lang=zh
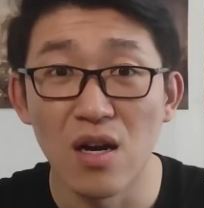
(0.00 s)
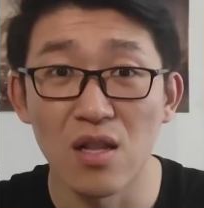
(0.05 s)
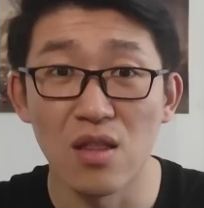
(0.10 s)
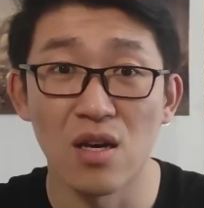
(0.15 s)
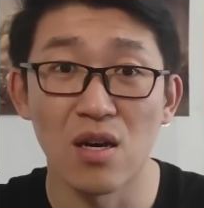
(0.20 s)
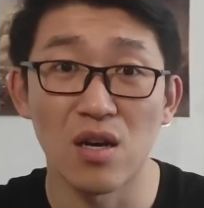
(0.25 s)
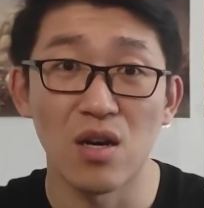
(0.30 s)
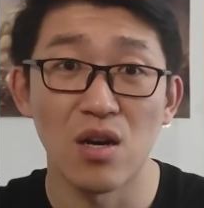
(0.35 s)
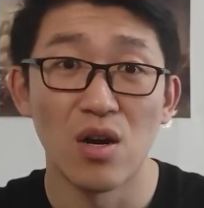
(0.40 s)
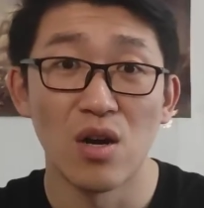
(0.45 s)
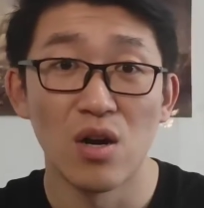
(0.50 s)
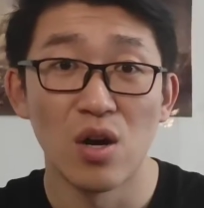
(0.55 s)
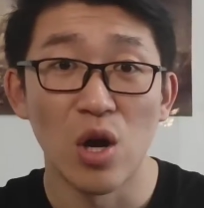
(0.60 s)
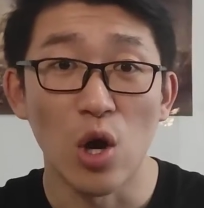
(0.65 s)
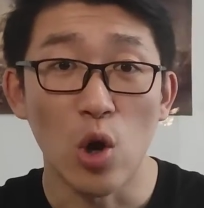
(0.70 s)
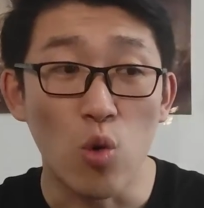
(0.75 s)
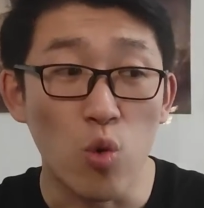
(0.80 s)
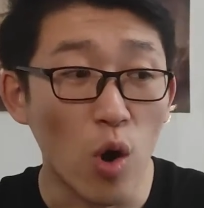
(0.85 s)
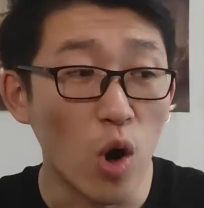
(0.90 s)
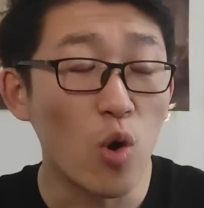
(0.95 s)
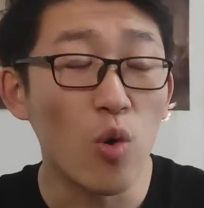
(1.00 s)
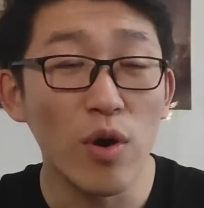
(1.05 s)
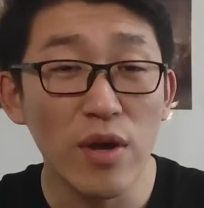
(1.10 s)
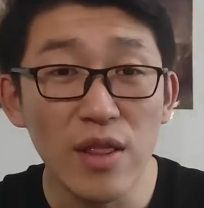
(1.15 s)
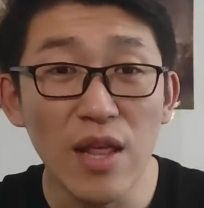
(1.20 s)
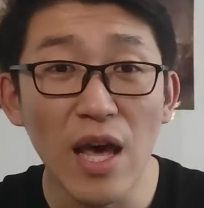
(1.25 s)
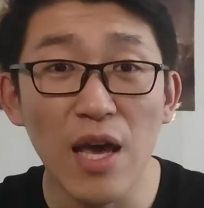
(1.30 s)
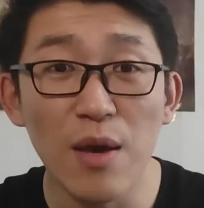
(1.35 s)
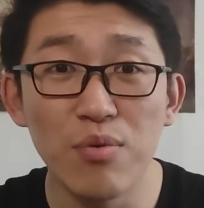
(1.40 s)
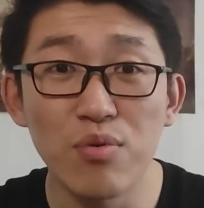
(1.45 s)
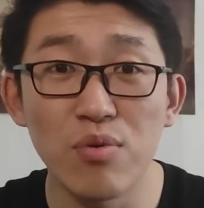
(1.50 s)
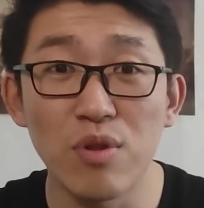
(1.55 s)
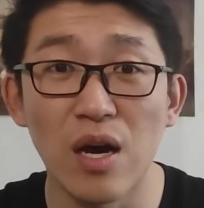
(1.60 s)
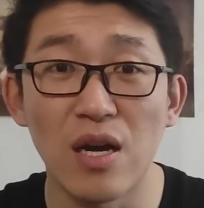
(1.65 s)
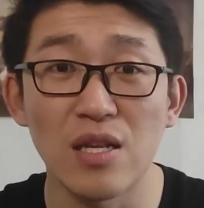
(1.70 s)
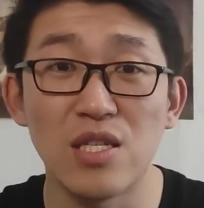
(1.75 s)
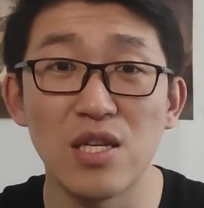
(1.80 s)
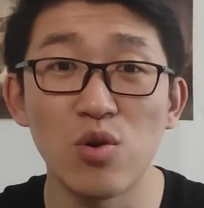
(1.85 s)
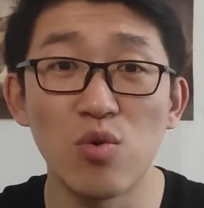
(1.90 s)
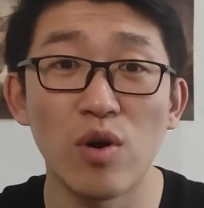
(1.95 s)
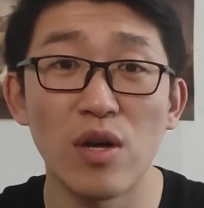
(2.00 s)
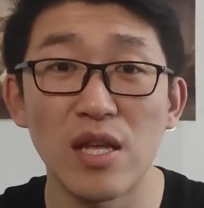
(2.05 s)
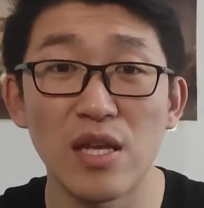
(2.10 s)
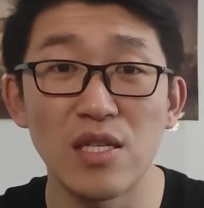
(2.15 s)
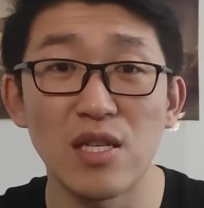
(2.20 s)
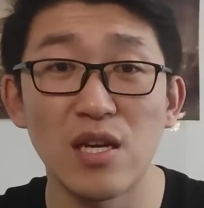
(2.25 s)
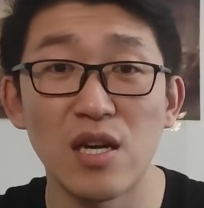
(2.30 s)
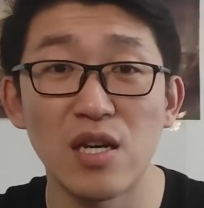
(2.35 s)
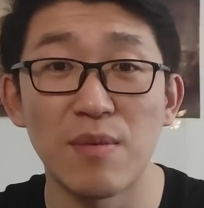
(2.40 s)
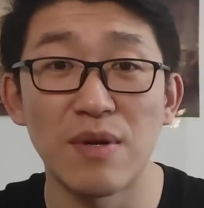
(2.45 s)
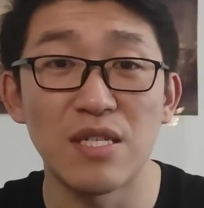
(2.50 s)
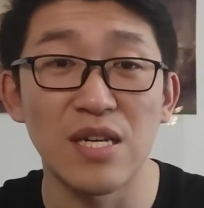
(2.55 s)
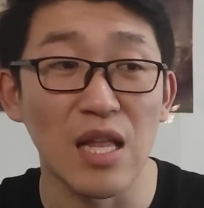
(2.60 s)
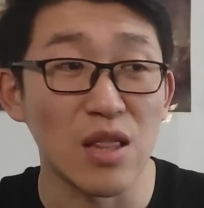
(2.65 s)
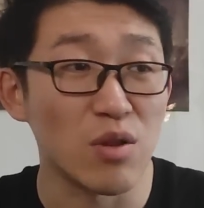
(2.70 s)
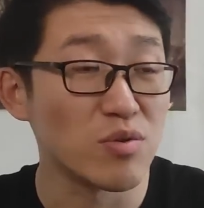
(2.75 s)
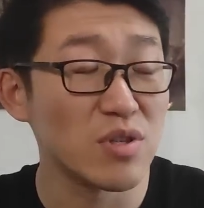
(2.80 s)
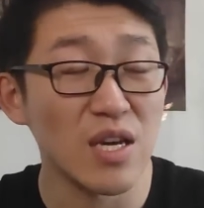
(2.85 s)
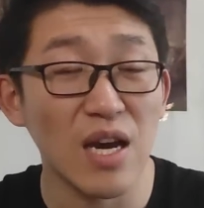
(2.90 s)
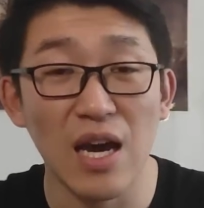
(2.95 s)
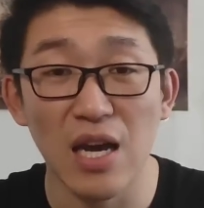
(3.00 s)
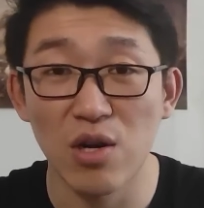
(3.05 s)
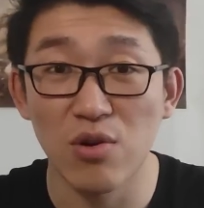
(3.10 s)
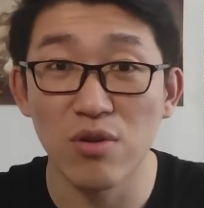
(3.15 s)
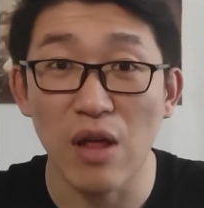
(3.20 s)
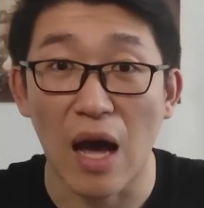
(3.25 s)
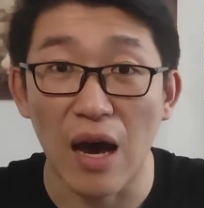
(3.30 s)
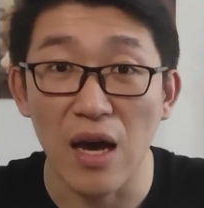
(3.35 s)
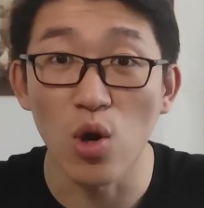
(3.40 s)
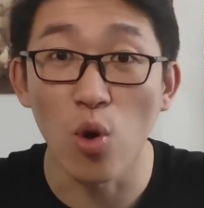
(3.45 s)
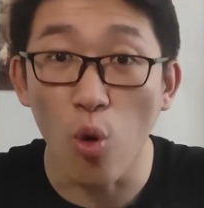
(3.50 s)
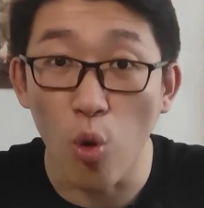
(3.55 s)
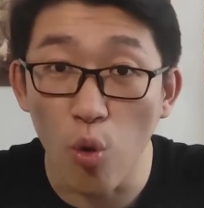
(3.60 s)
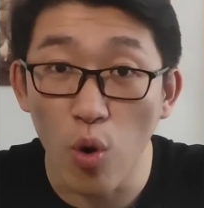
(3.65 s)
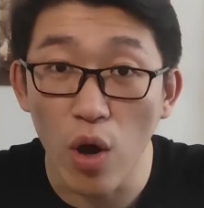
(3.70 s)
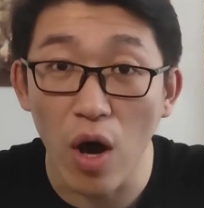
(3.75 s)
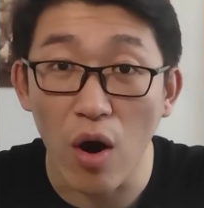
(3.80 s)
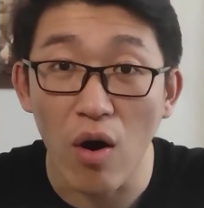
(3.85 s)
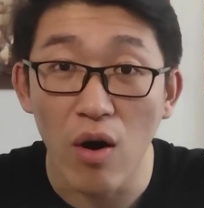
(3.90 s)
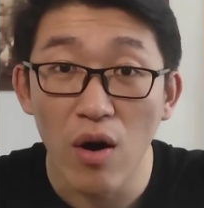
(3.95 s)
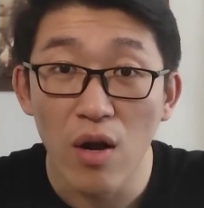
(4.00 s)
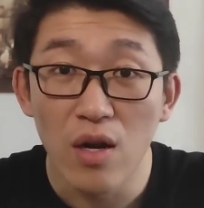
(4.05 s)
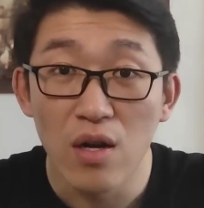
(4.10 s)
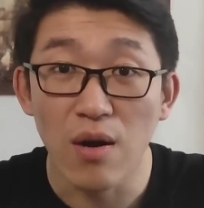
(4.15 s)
让那国会内部呢，经过那些什么战斗机黑手党一忽悠，